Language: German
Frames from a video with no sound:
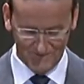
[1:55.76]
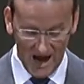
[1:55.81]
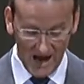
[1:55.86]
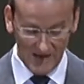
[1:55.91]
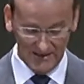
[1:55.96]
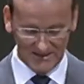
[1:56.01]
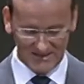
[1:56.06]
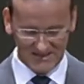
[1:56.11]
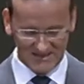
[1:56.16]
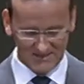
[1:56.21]

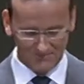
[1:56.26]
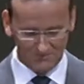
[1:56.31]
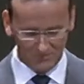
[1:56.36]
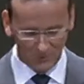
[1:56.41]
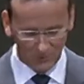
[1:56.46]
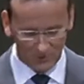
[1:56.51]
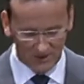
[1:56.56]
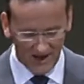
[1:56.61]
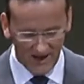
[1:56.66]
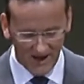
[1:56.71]
Halt,
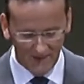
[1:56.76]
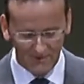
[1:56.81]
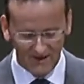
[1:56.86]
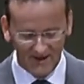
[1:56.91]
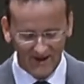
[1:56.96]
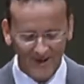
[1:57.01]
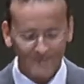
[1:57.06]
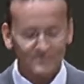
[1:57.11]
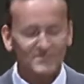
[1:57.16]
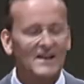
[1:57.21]
Bruder
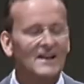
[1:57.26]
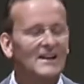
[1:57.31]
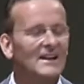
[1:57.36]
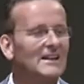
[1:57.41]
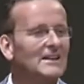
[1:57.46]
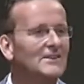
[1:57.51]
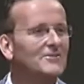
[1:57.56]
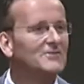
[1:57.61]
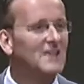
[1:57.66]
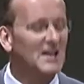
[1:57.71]
Hammer,
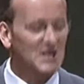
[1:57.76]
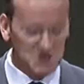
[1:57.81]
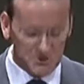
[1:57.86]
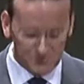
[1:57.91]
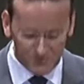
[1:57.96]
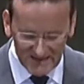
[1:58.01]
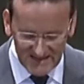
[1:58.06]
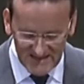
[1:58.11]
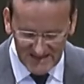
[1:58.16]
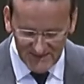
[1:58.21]
rief der
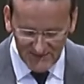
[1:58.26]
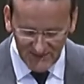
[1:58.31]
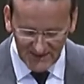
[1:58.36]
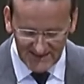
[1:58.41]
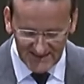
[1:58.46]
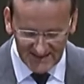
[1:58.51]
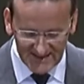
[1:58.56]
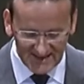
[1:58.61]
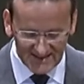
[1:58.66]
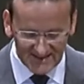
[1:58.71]

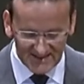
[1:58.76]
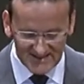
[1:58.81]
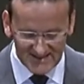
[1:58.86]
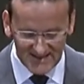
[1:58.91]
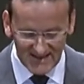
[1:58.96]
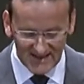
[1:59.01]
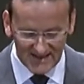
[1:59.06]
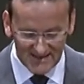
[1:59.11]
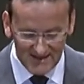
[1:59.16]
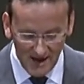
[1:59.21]
spitzfindige
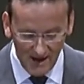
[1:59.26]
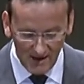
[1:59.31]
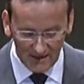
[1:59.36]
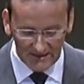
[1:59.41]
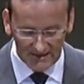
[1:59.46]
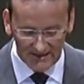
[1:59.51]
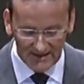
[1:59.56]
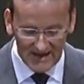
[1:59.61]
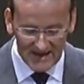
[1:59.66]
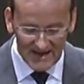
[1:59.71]
Geselle
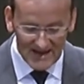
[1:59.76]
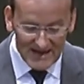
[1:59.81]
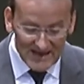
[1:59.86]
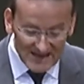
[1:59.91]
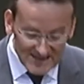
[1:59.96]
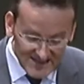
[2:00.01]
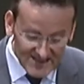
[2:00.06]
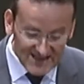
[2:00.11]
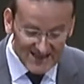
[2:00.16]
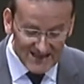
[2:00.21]
Nagel,
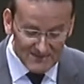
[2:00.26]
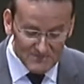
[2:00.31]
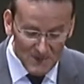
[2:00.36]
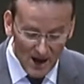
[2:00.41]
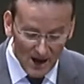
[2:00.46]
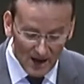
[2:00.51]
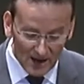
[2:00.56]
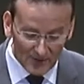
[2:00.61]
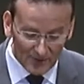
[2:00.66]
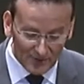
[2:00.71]
Sie
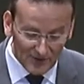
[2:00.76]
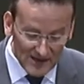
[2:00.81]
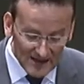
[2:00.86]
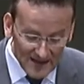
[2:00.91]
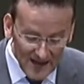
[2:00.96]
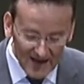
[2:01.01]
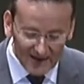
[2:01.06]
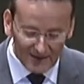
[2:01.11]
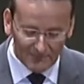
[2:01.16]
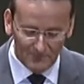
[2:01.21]
machen viel
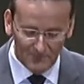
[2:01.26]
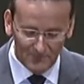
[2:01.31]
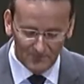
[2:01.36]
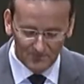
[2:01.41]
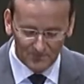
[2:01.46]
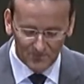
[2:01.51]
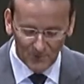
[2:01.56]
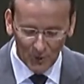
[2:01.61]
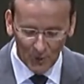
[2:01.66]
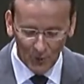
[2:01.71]
Lärm
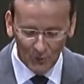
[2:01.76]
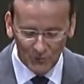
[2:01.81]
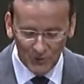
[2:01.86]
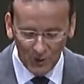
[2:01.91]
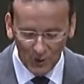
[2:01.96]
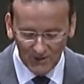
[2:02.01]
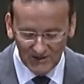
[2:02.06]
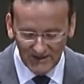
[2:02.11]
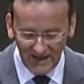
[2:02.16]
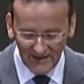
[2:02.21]
und
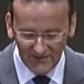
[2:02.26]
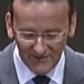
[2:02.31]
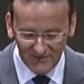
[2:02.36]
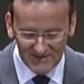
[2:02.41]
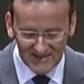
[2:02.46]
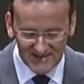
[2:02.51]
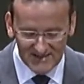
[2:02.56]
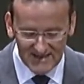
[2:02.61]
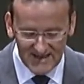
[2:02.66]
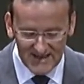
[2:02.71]
doch
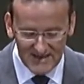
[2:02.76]
treffen Sie